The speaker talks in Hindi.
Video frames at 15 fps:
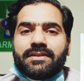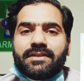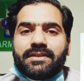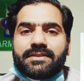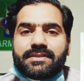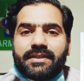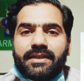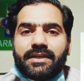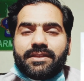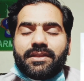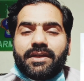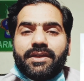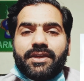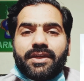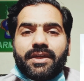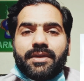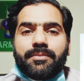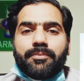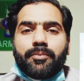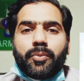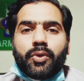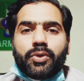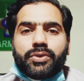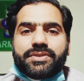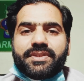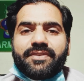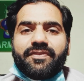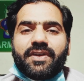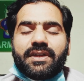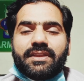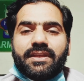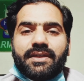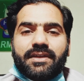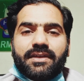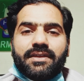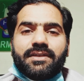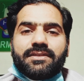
इसलिए दही के बहुत से फ़ायदे हैं